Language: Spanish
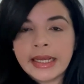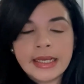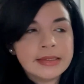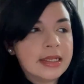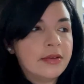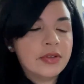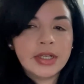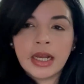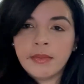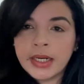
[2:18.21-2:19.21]
el teléfono en
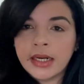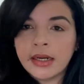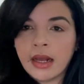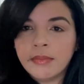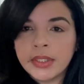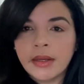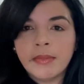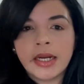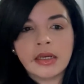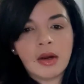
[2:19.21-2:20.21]
cámara rápida
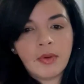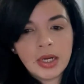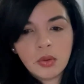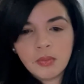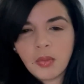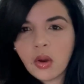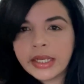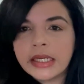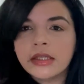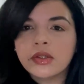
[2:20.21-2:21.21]
para grabarles un
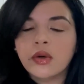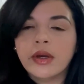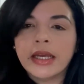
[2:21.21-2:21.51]
poquito.